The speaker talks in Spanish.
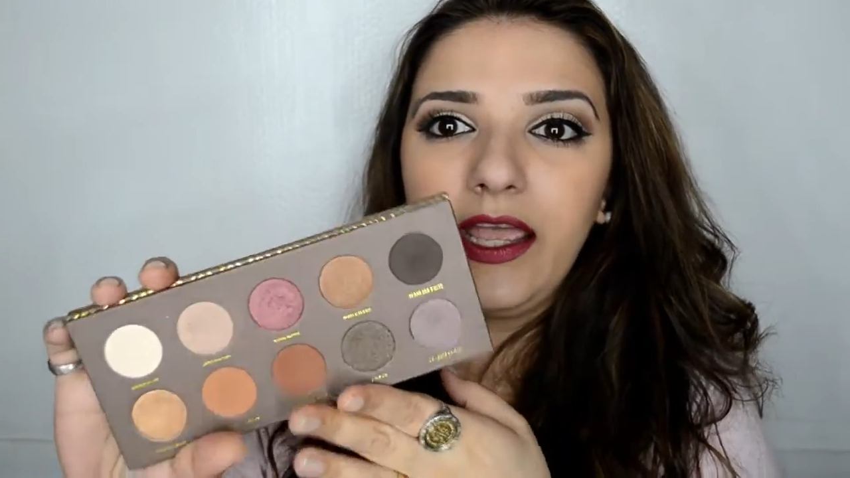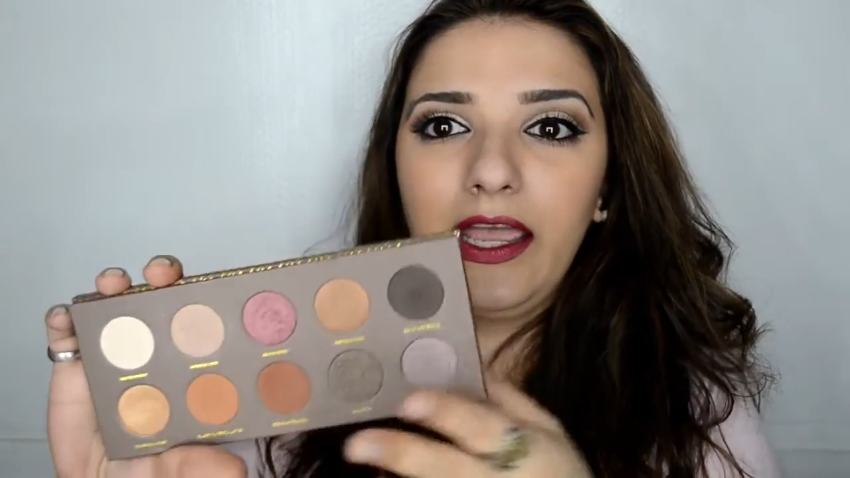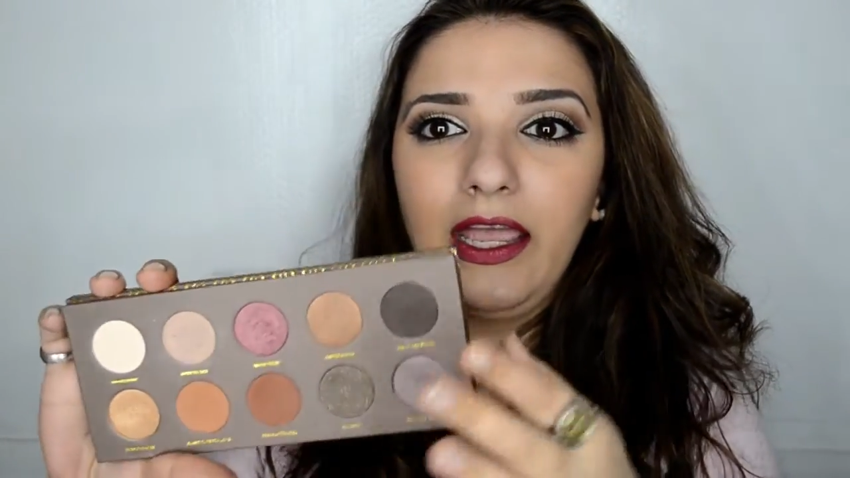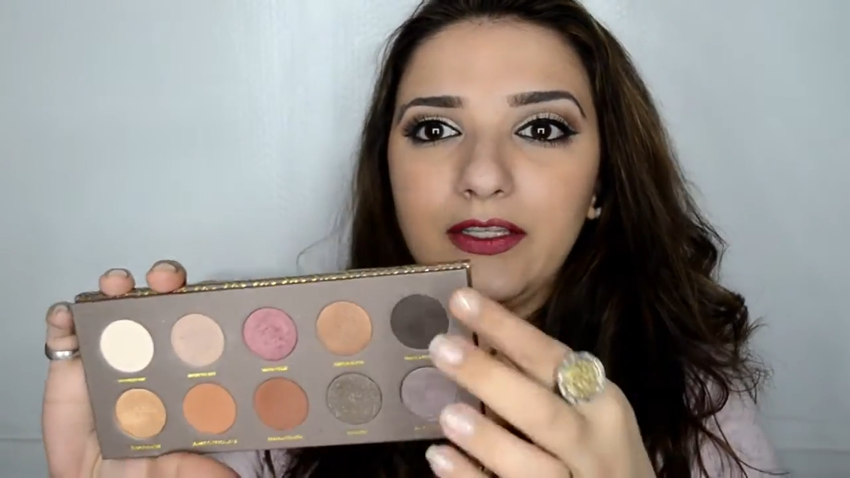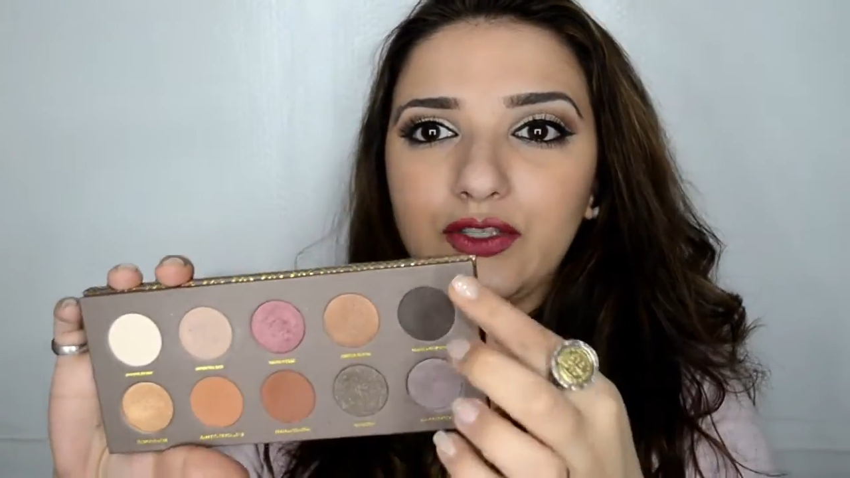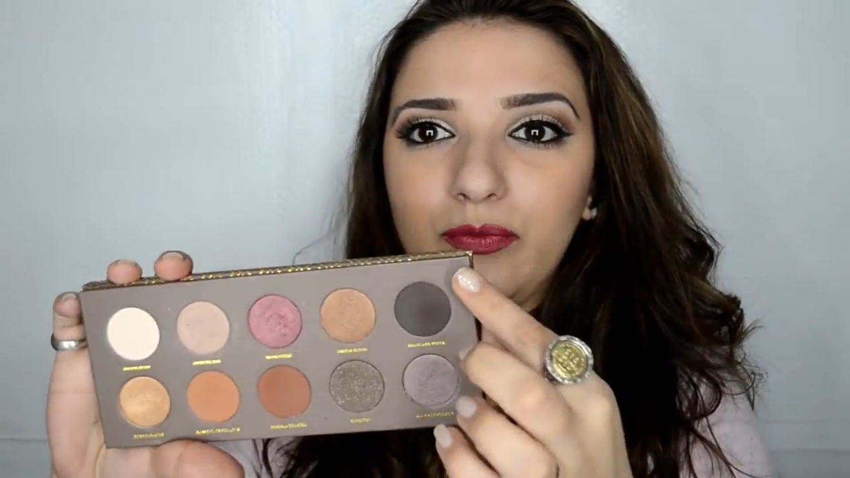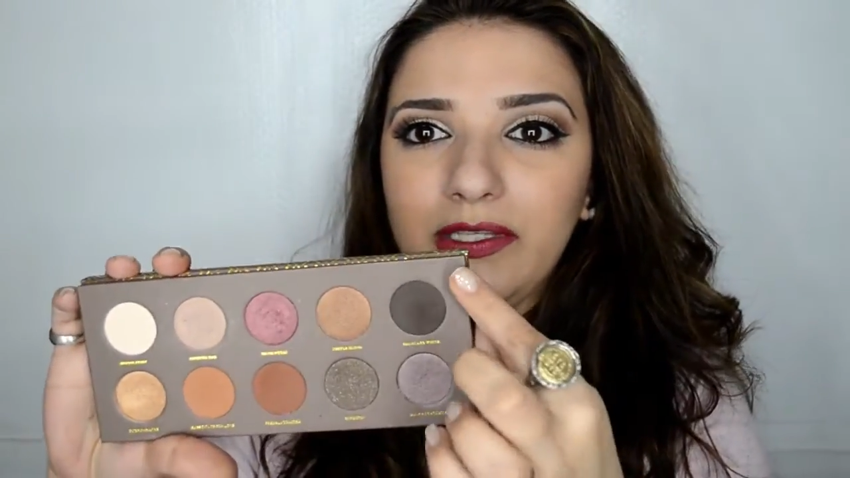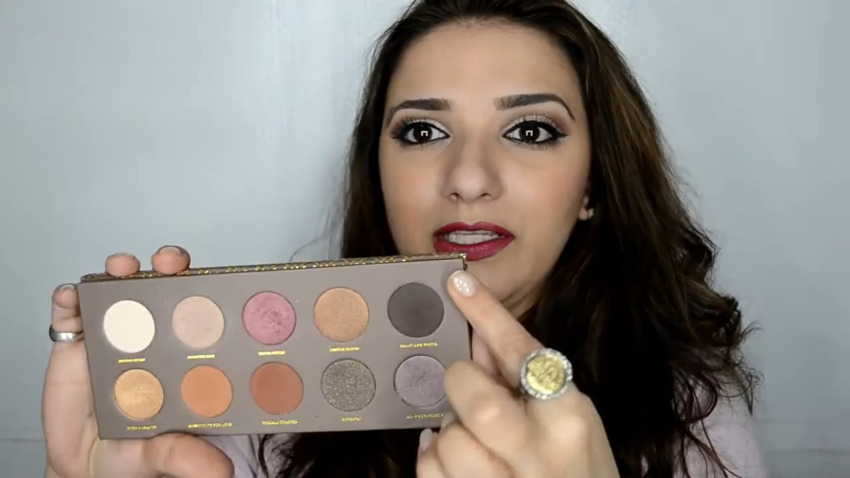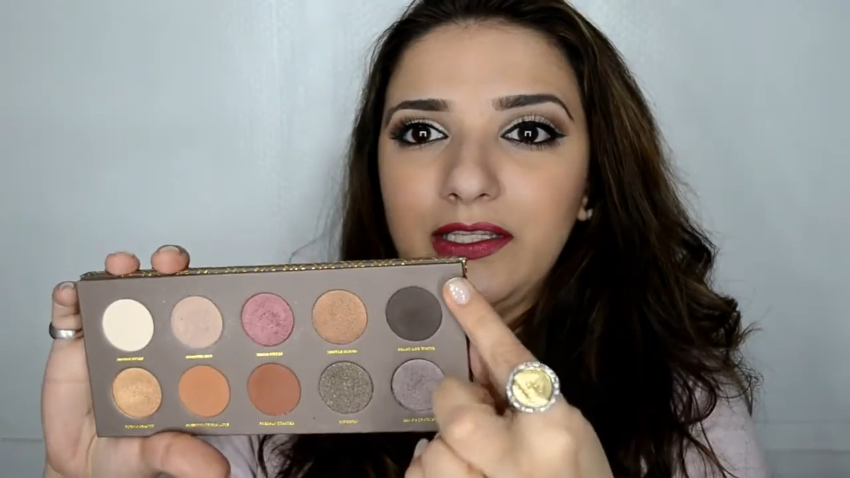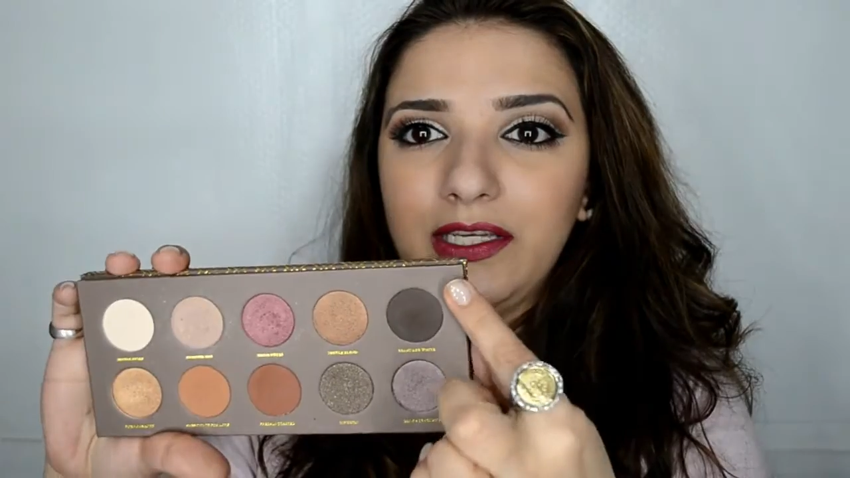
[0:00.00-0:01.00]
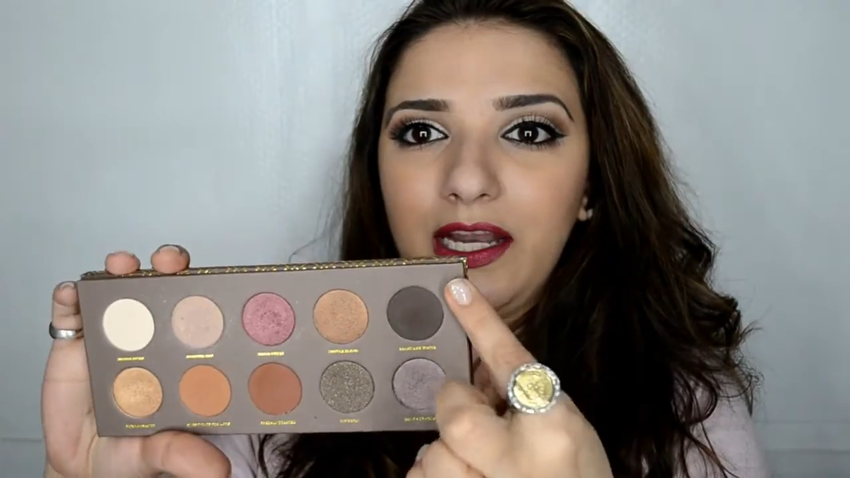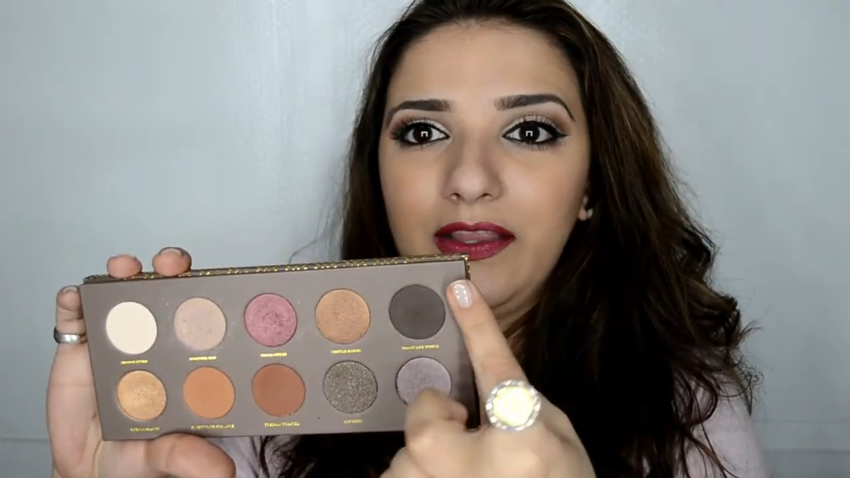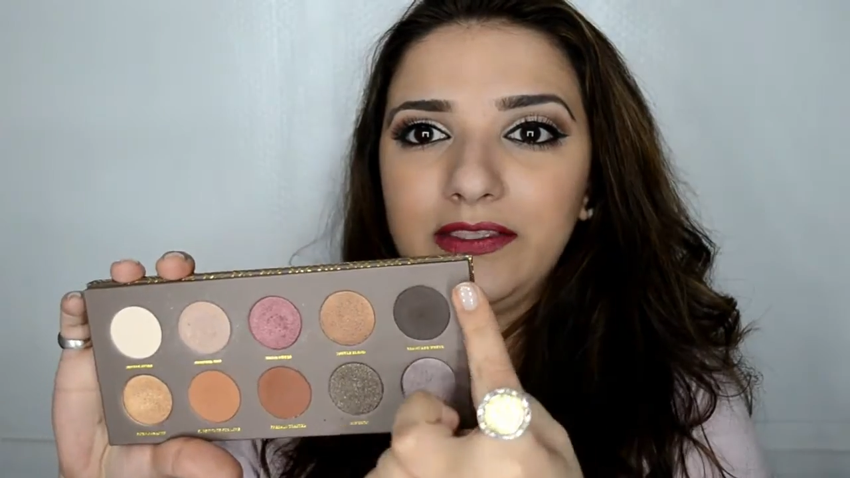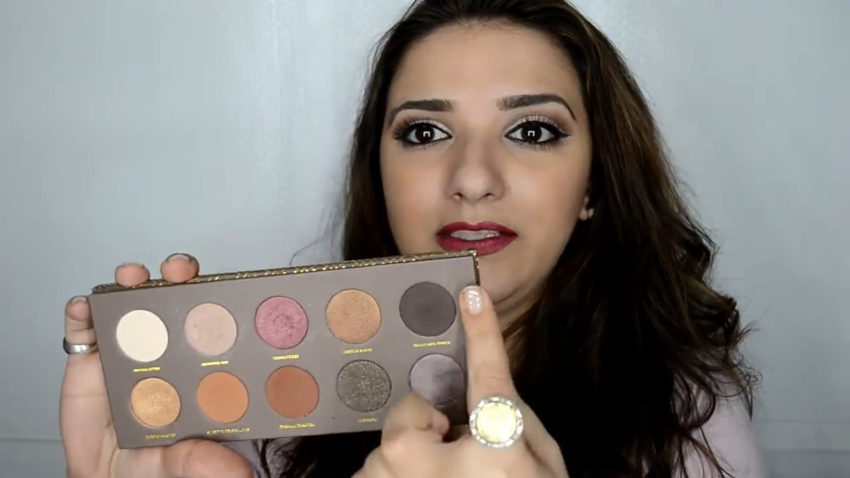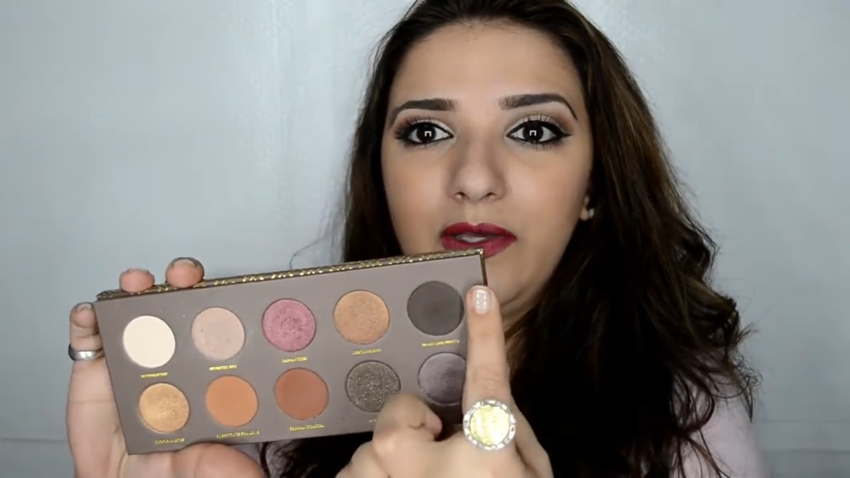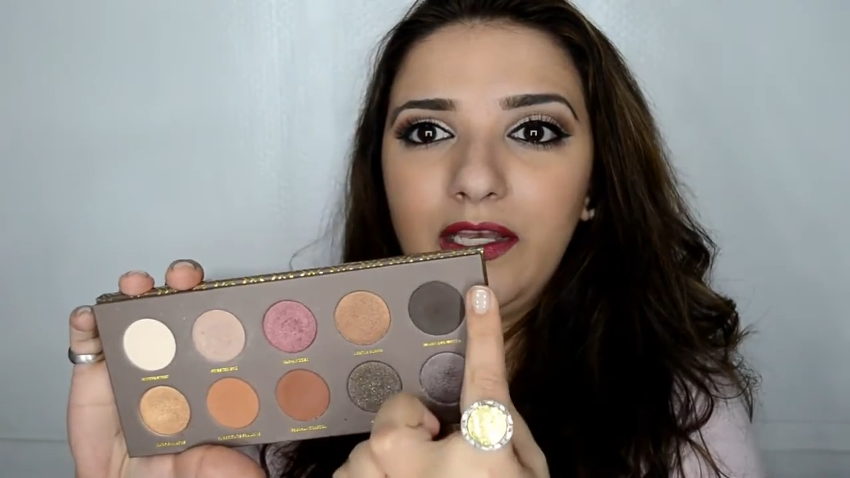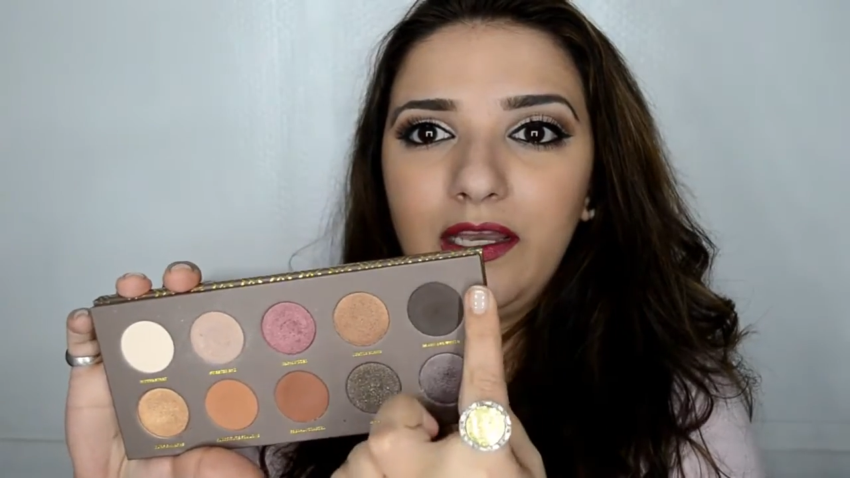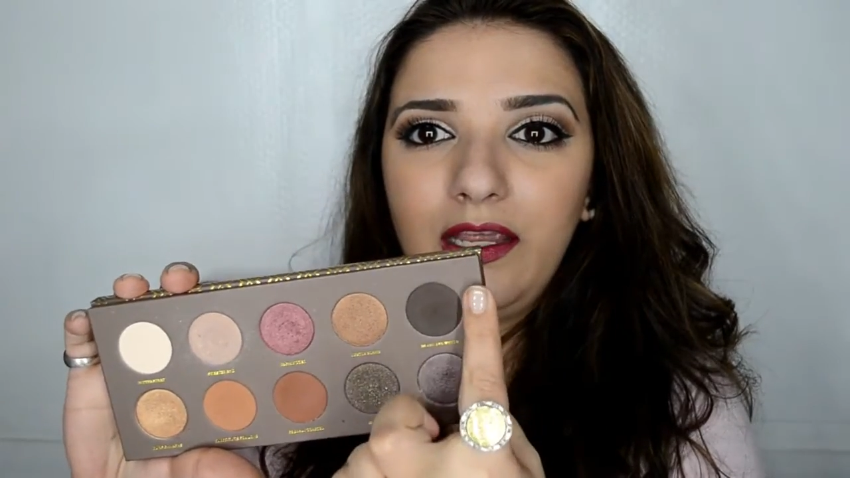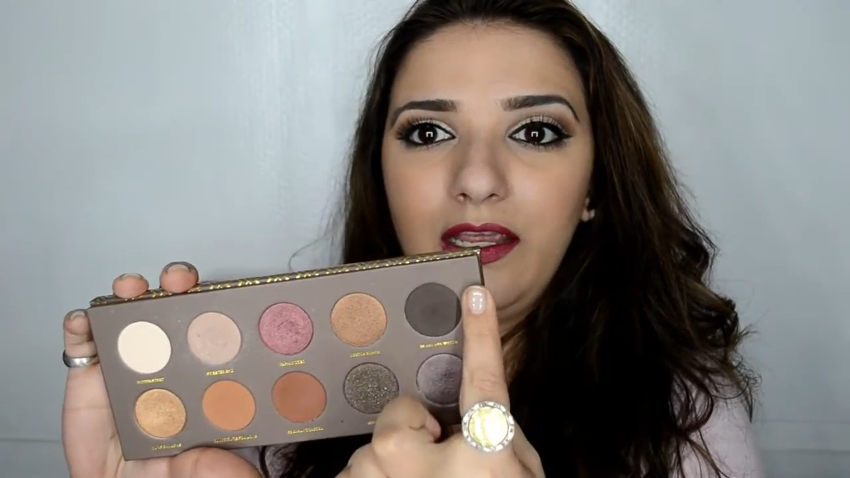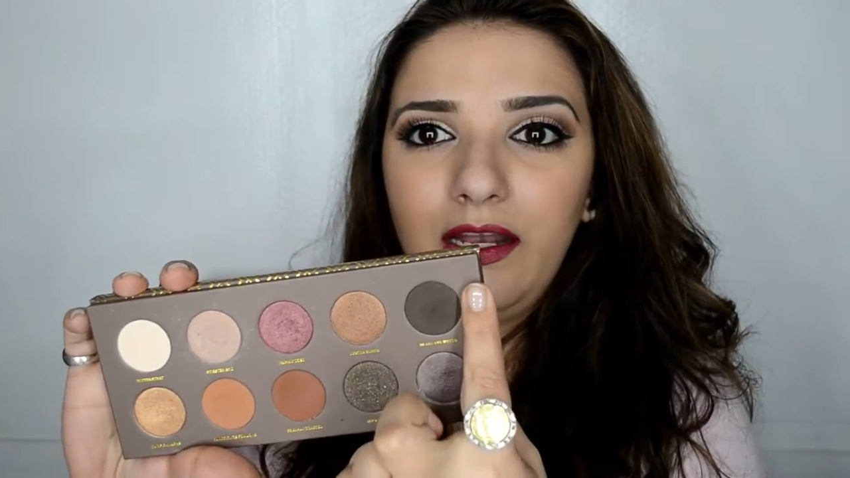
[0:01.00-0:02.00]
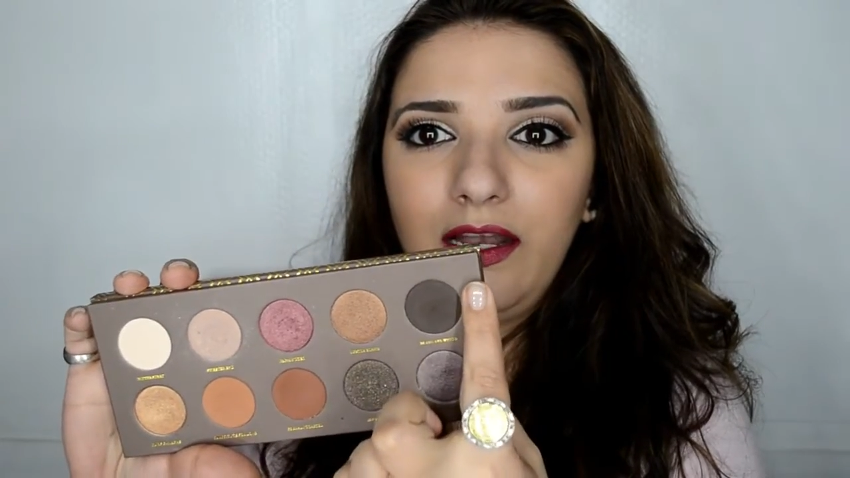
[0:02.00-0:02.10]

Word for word: Eh, son bastante grandes, si bien eh,